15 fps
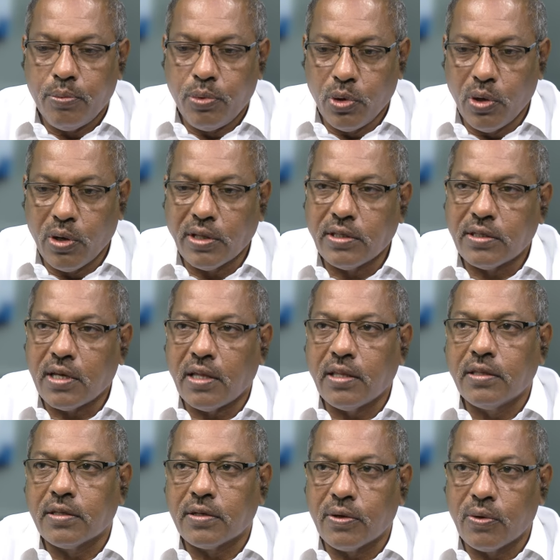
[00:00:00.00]
పురోగతి
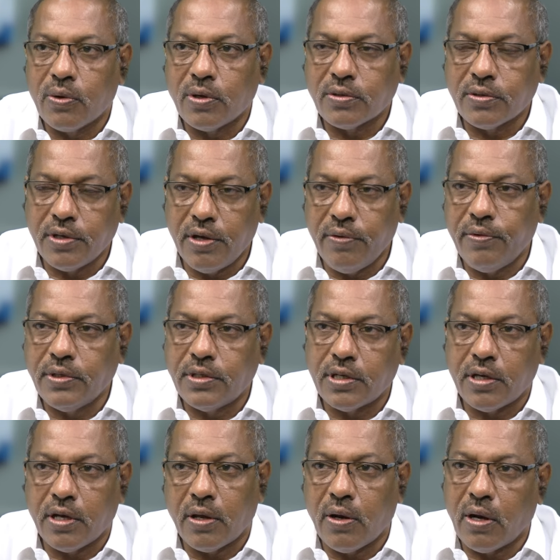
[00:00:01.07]
సాధించడం కోసం ఏమేం
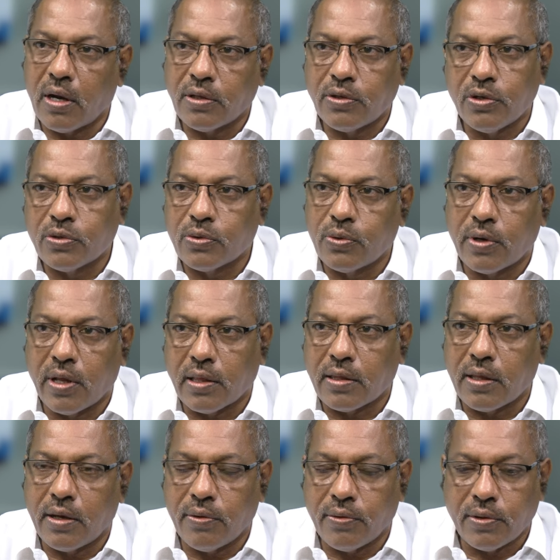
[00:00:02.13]
చేయాలో అట్లా చేసుకుంటూ
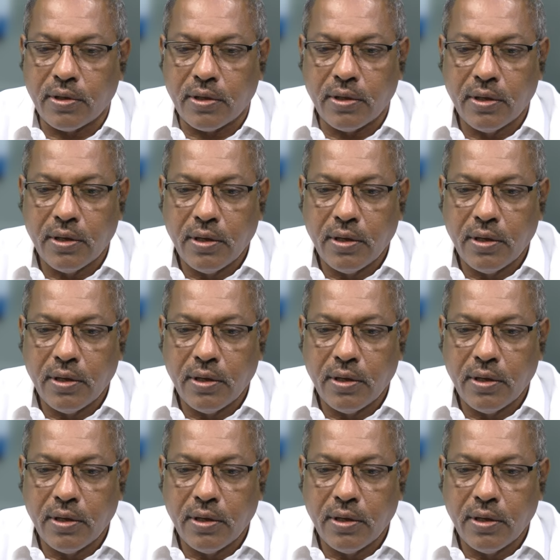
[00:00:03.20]
వెళ్తానే ఉంది